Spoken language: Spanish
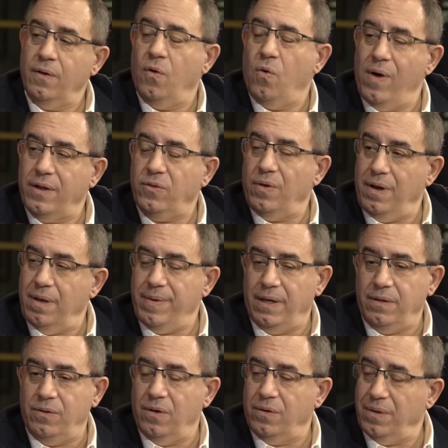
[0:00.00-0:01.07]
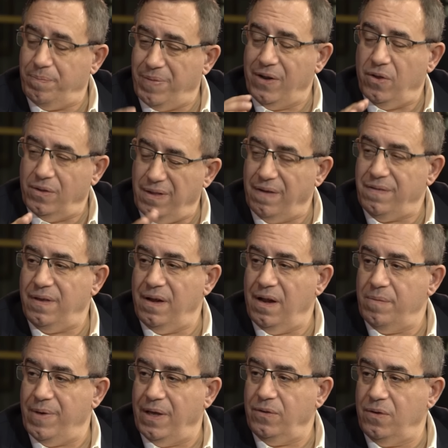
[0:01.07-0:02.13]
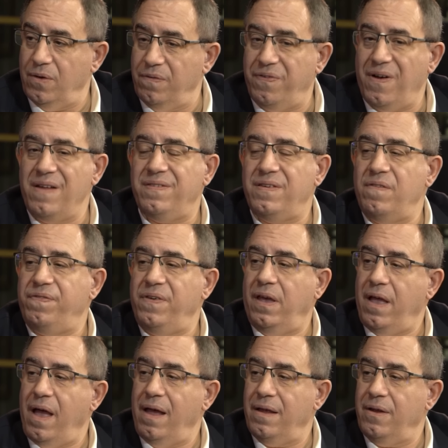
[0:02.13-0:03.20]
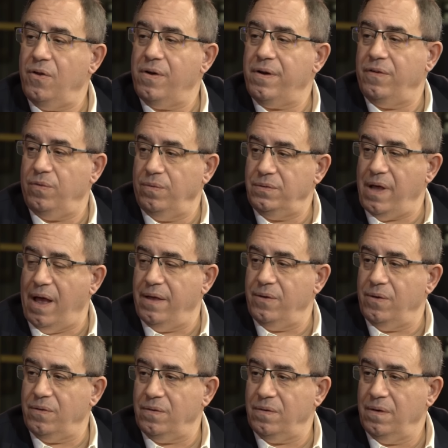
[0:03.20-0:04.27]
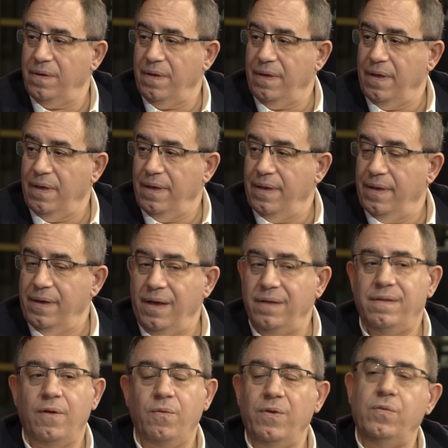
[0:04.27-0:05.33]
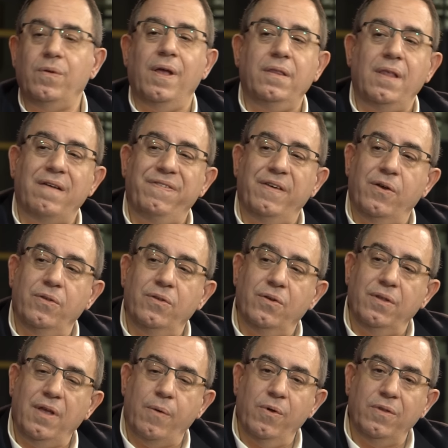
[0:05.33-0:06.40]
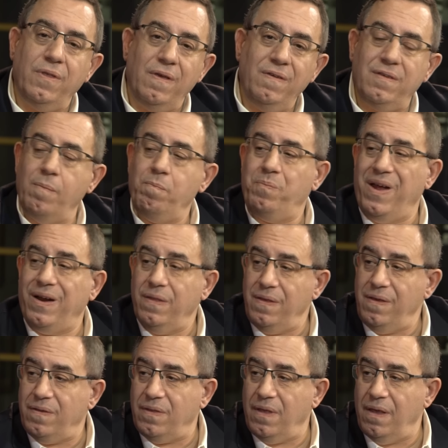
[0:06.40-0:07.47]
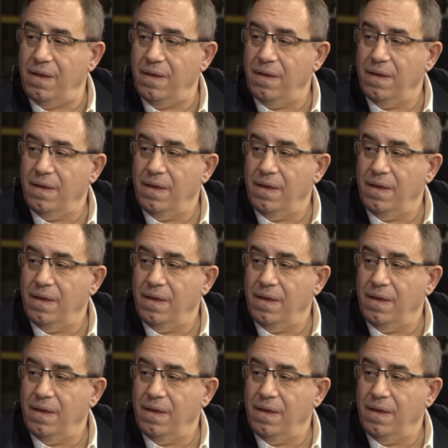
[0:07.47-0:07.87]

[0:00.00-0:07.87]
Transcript: Cuarto elemento, perdón, tercer elemento, falsifica los resultados. Esta no es una estafa donde a vos te dicen perdiste,